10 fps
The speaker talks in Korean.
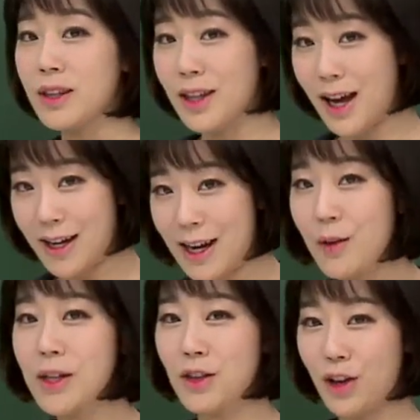있다
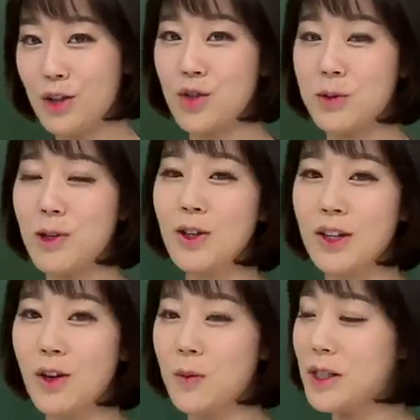라고 해석해 주시면
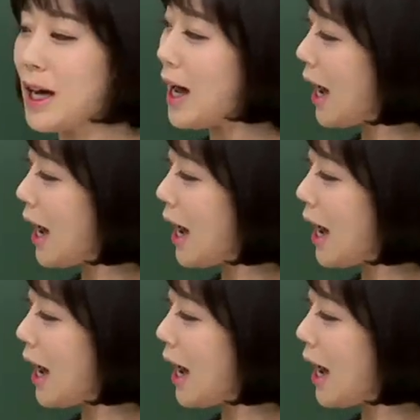되는 겁니다.